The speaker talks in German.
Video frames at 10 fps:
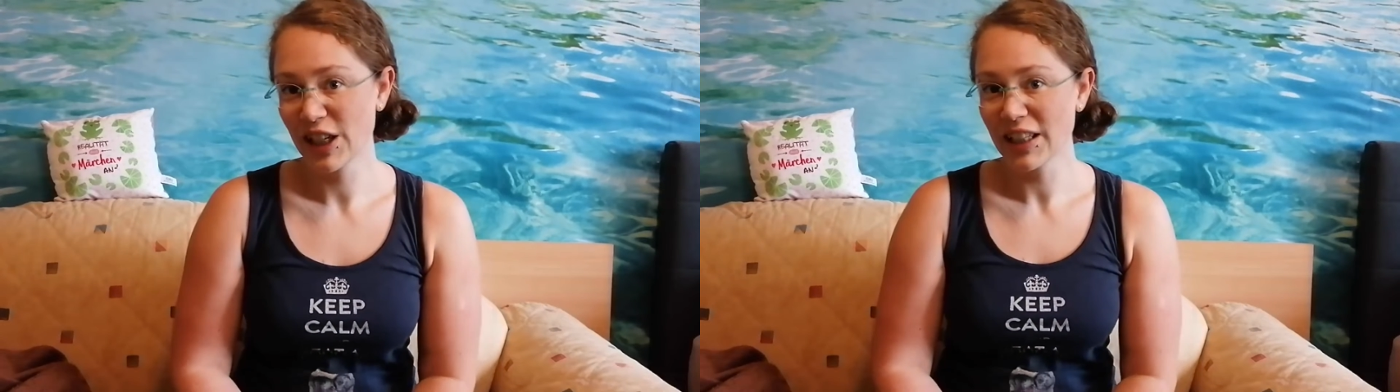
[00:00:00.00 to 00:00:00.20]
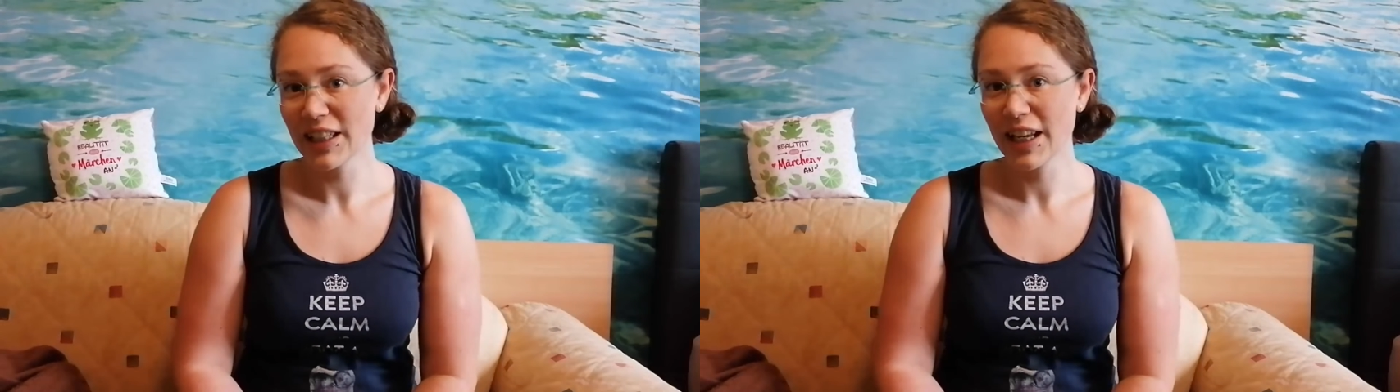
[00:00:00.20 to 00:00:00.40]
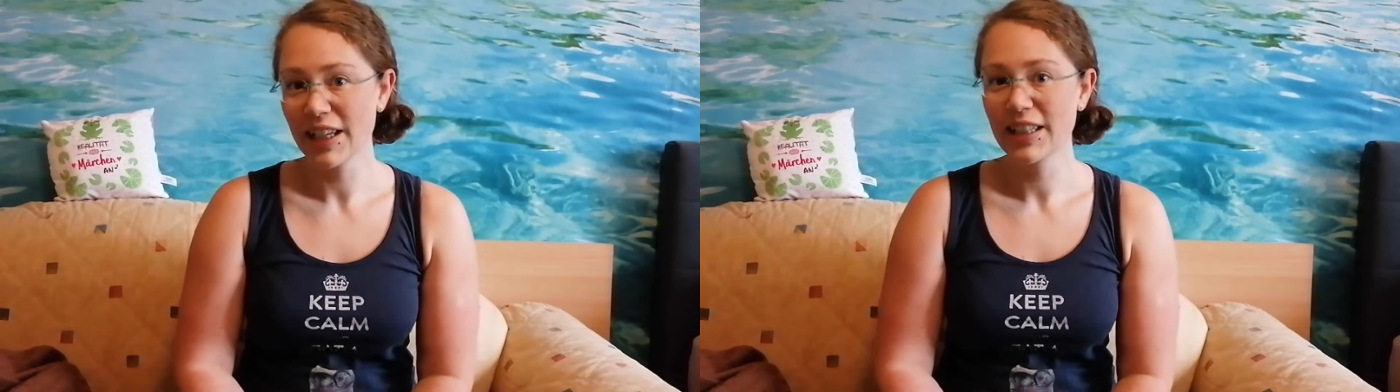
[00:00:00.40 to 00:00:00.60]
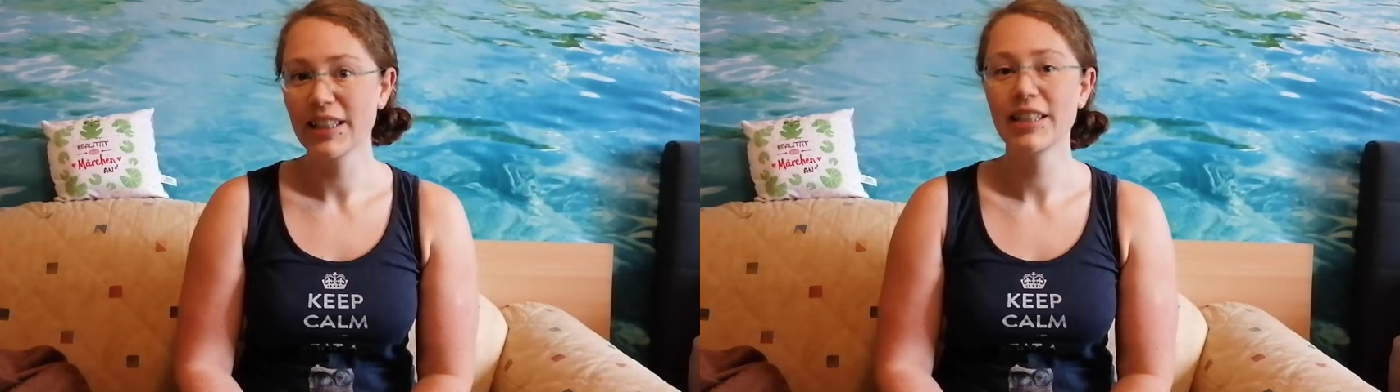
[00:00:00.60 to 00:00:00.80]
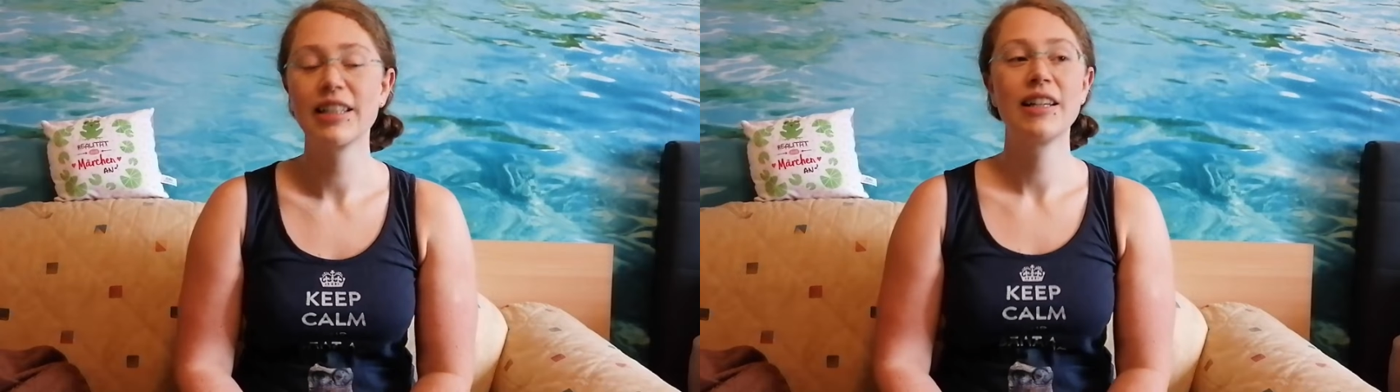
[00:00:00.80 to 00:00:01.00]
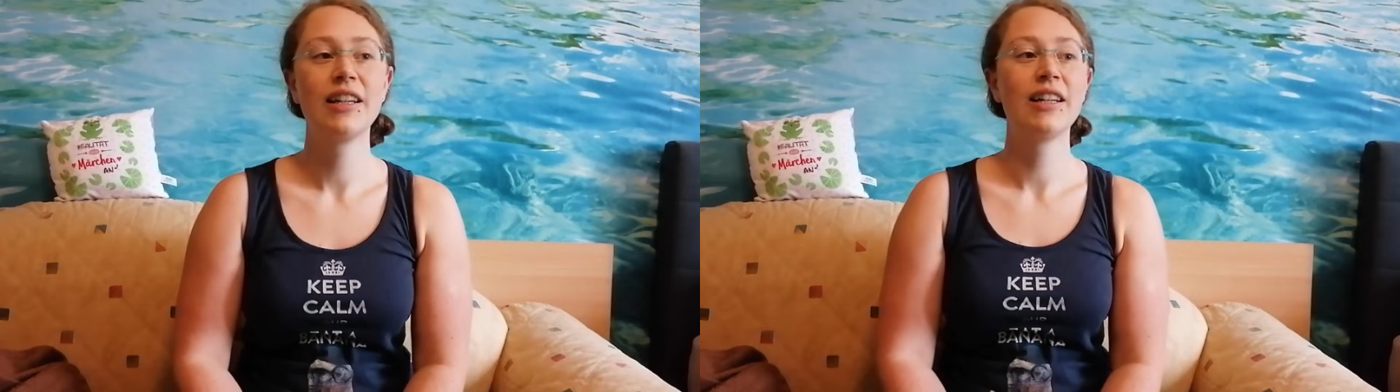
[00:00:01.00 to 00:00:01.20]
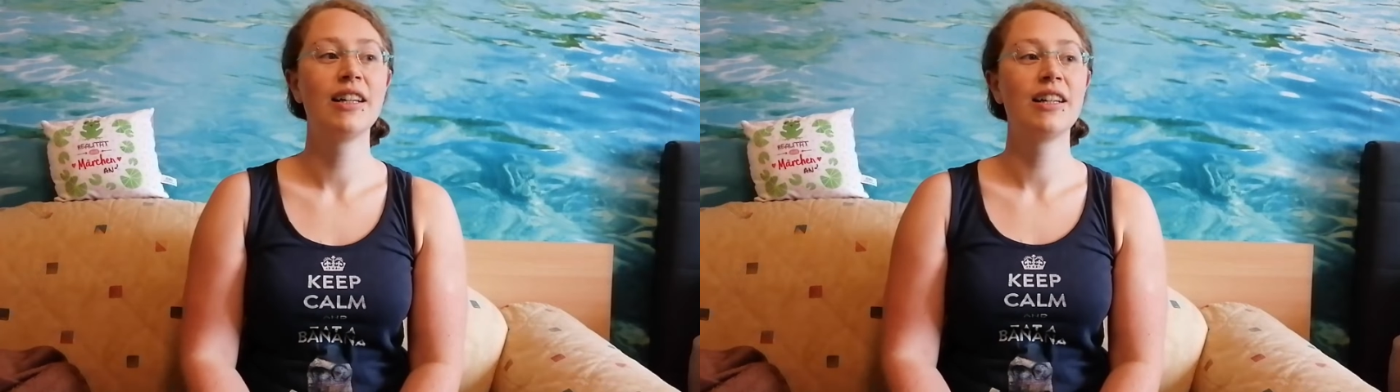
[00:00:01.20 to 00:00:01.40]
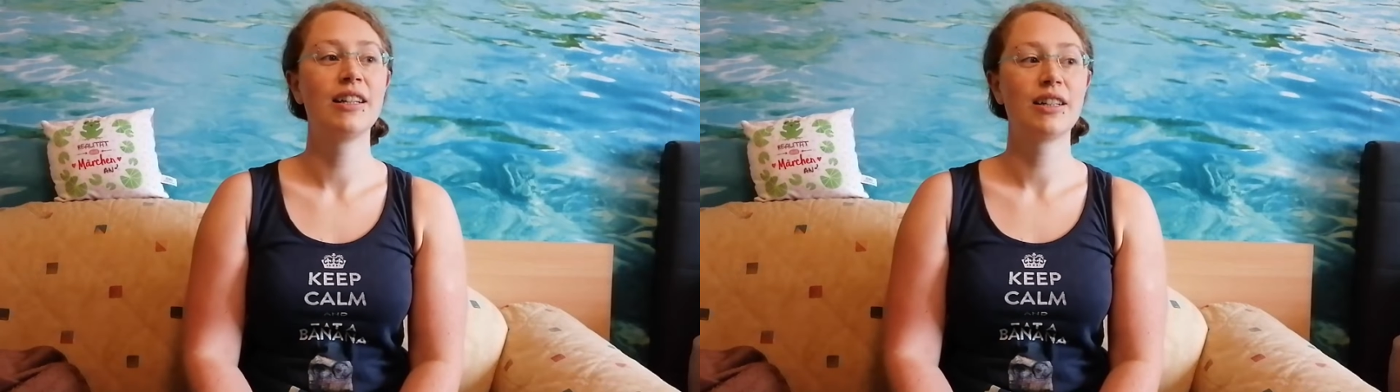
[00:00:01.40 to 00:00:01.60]
Channel liken
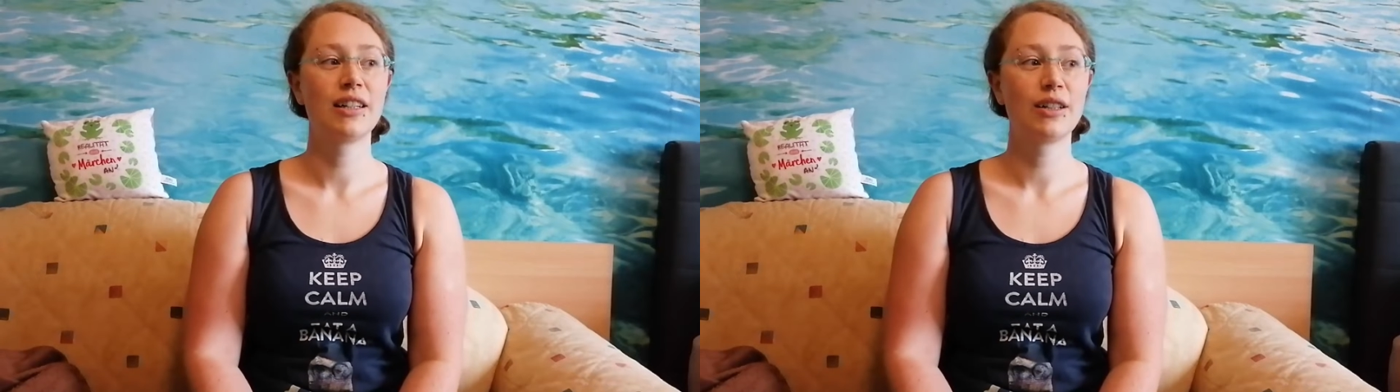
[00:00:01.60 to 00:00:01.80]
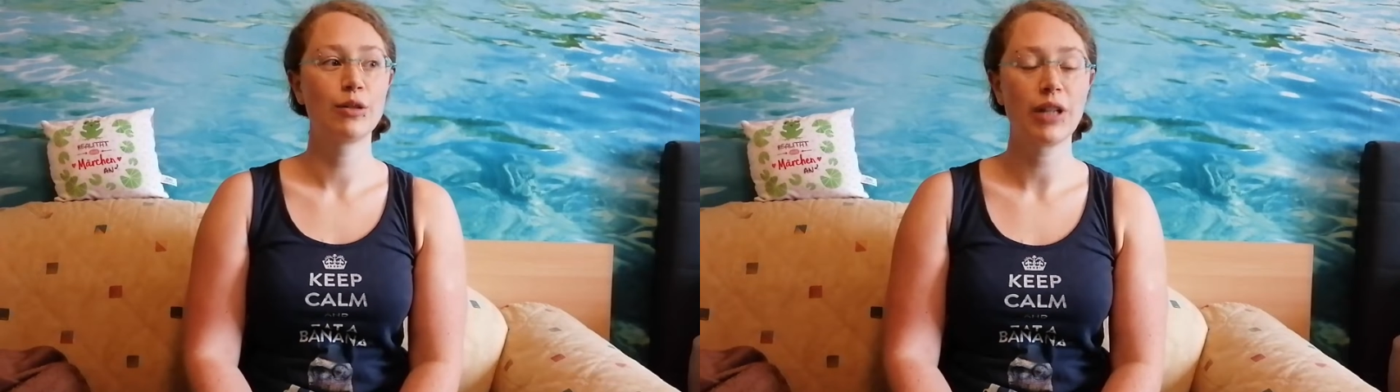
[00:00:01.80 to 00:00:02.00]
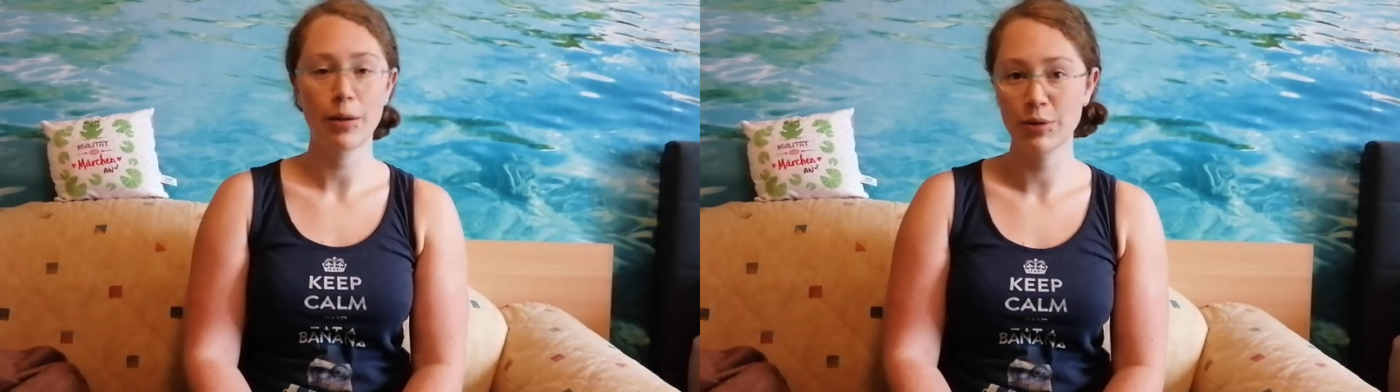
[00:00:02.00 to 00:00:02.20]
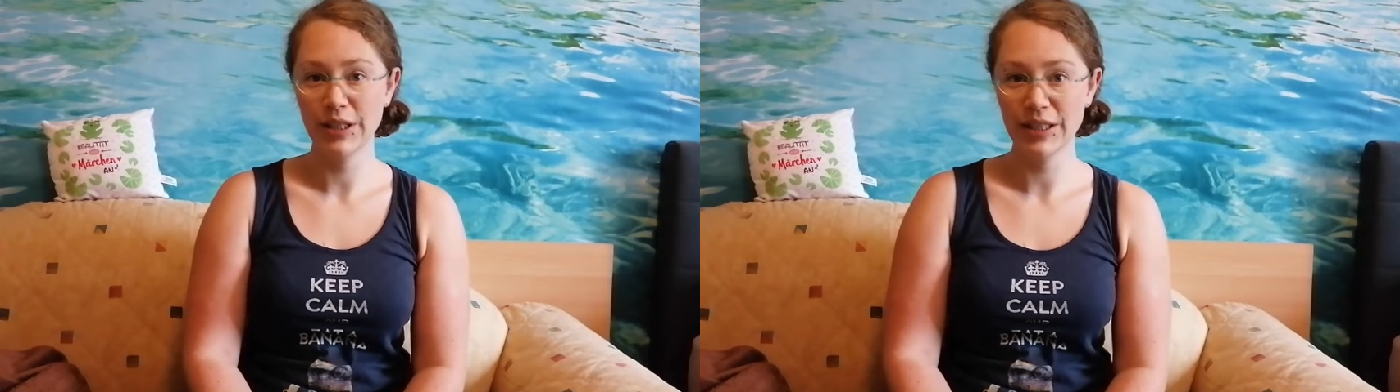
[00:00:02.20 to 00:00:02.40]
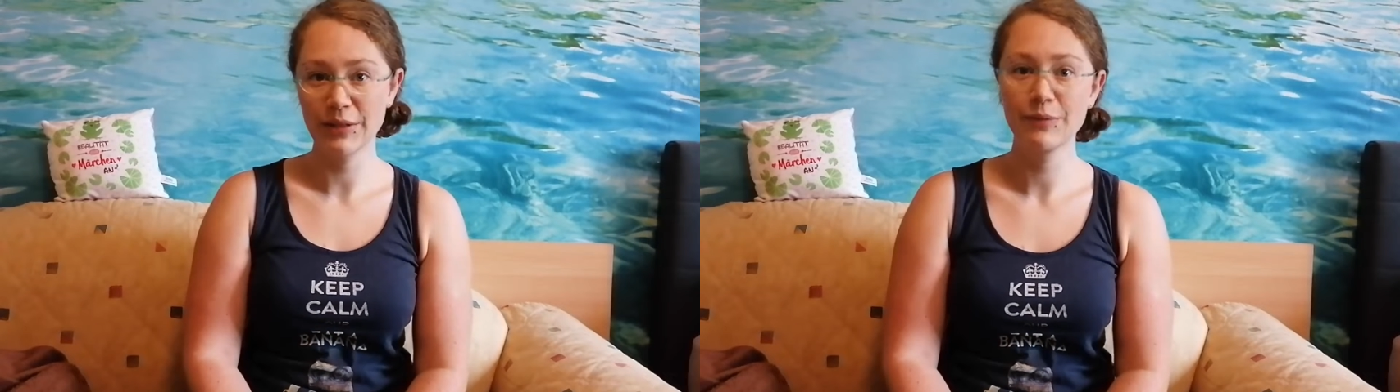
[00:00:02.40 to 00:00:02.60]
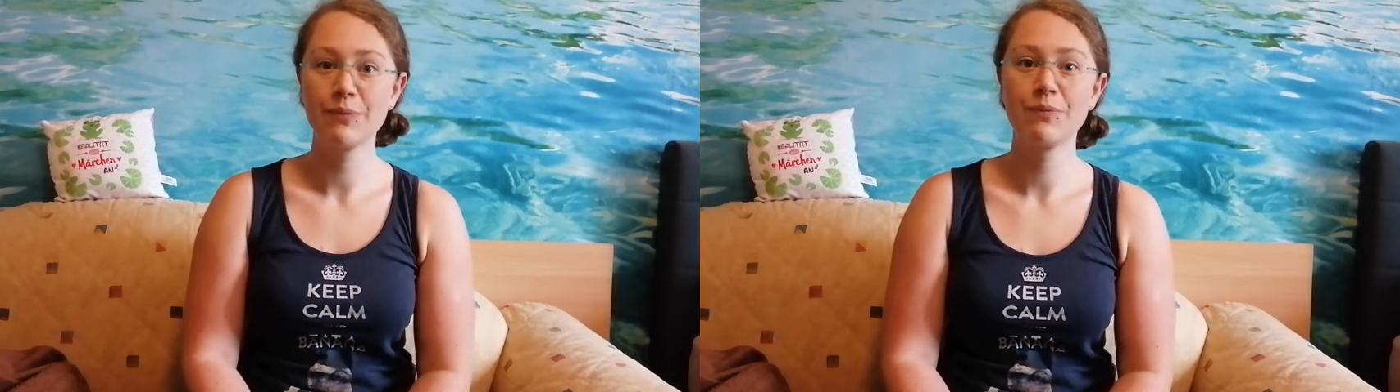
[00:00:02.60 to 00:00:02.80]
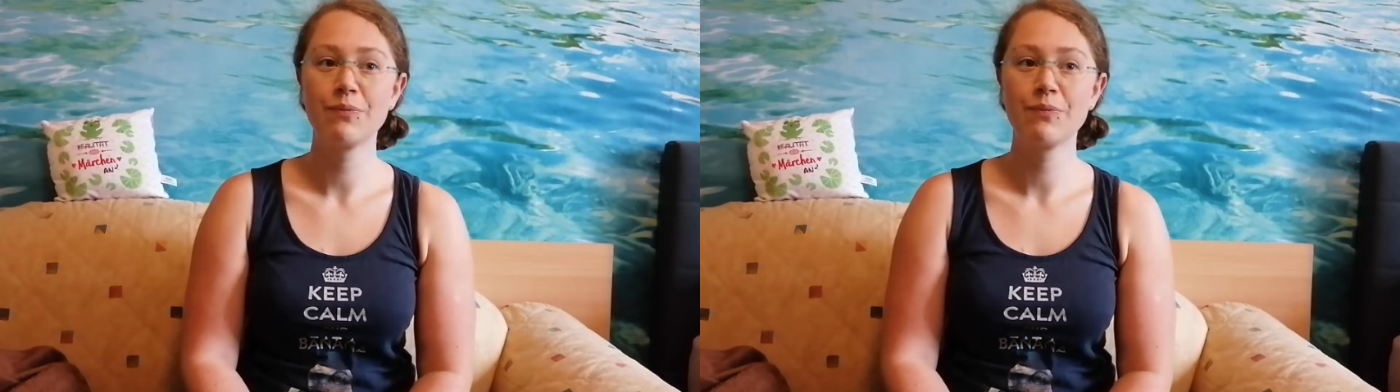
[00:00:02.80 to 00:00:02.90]
und abonnieren.